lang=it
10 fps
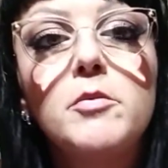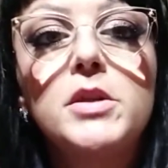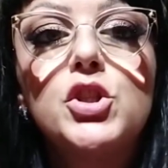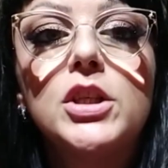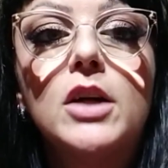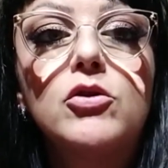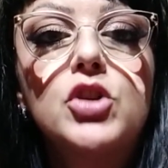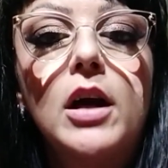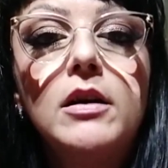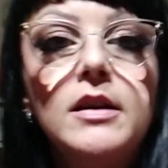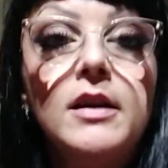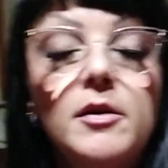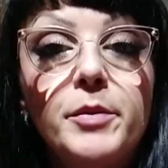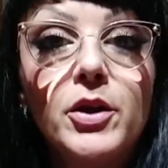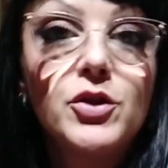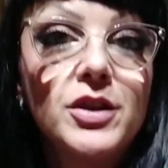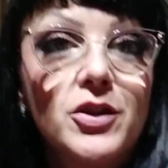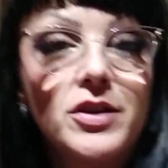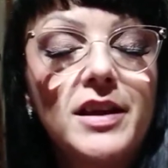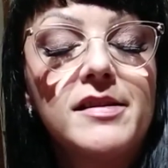mi girano già, però
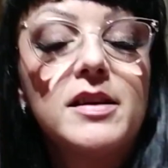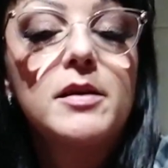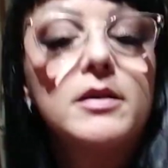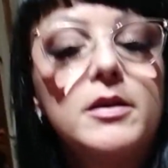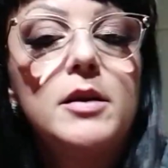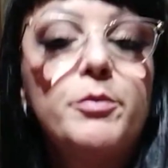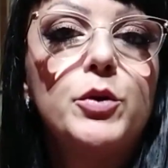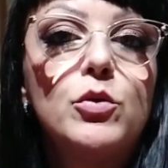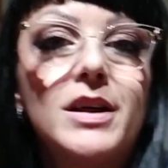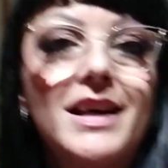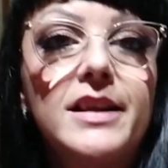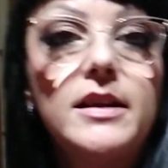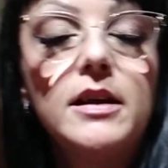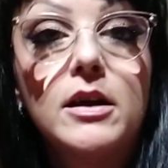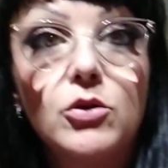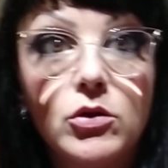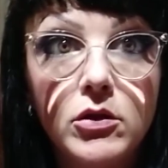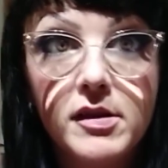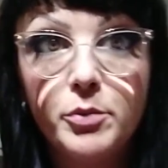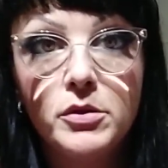cercherò di essere il più carina e
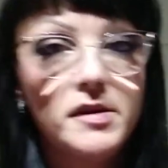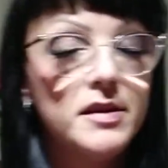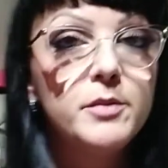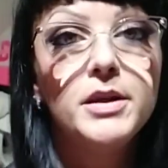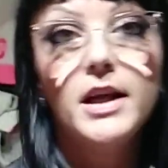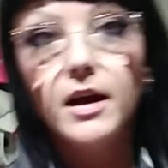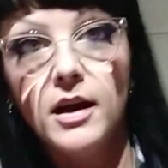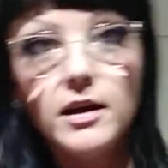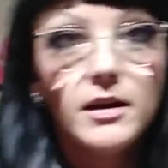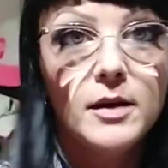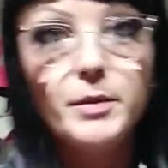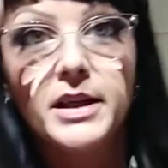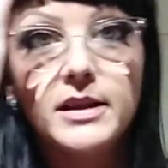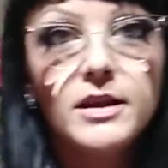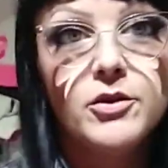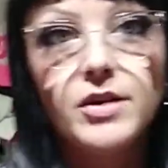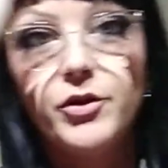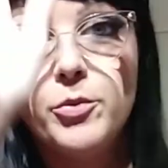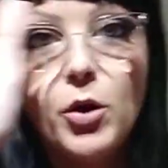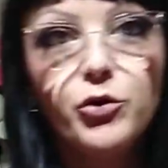coccolosa possibile, a parte ora
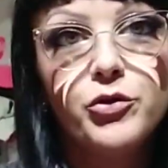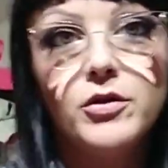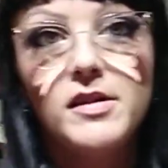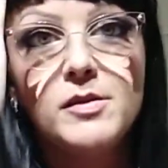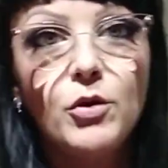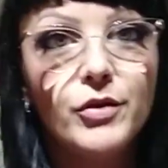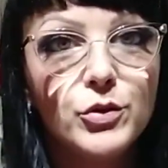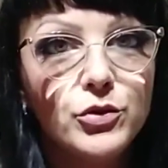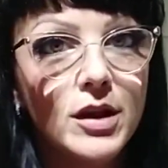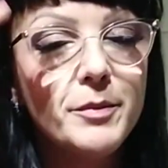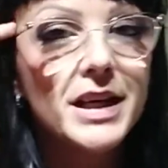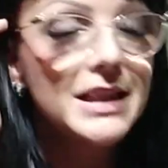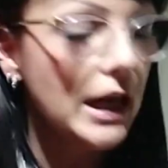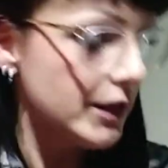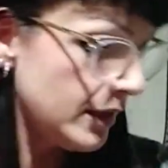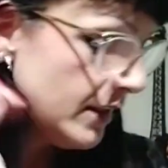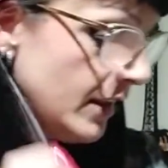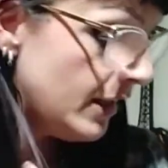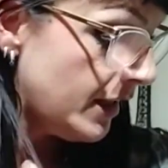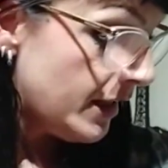vi ho mosso e si muove tutto l'ambaradan.
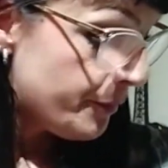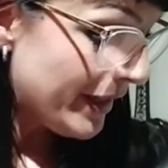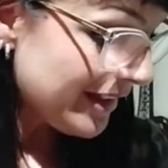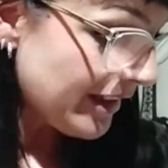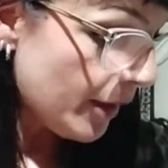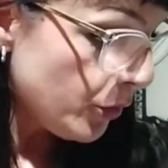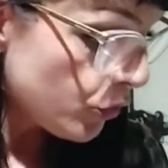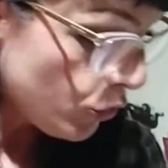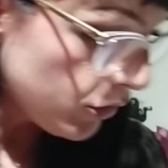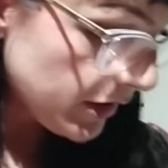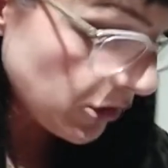Partiamo con